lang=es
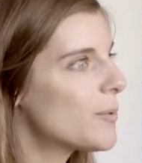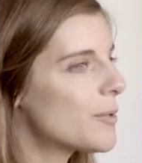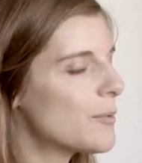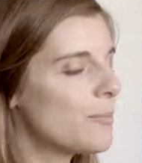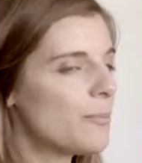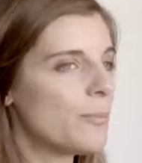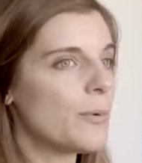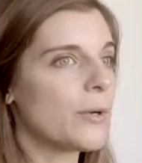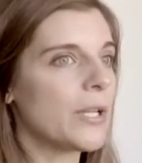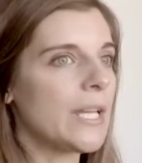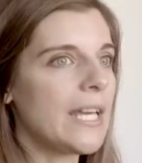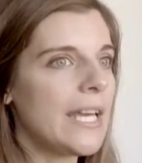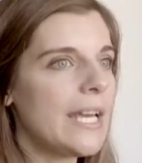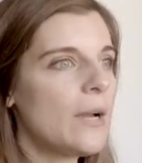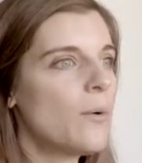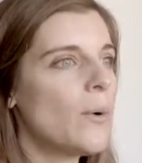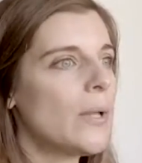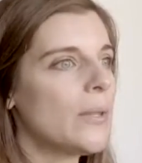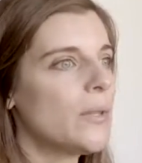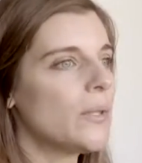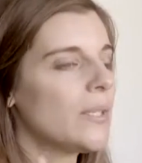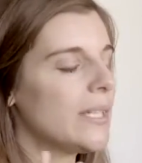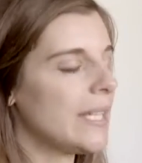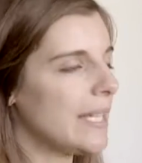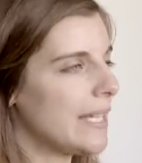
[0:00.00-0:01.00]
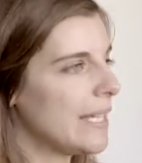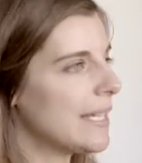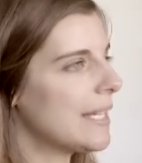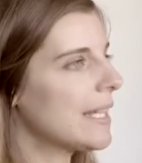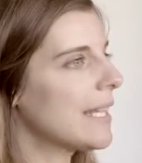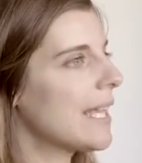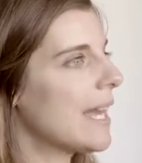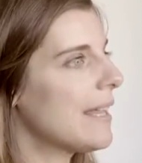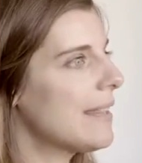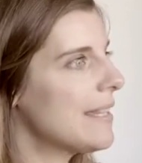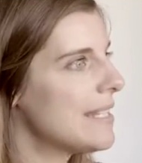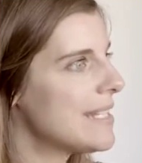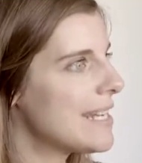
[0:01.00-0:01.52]
Pues ¿por qué cuando te
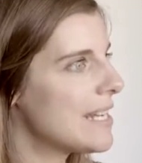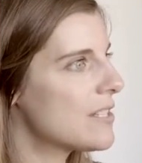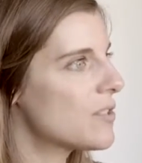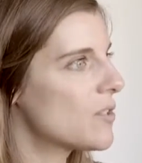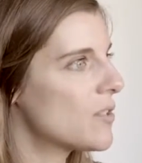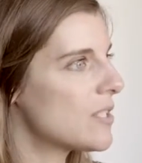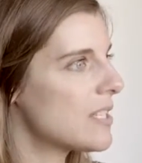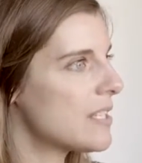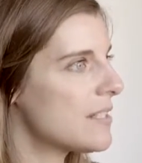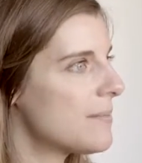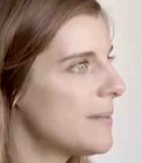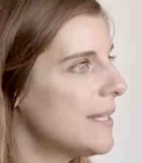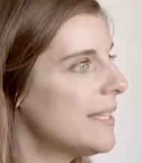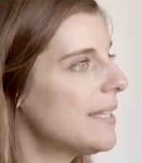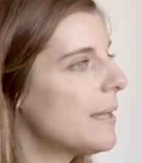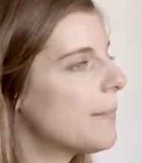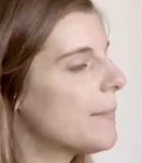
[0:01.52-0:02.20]
dicen que haces las cosas bien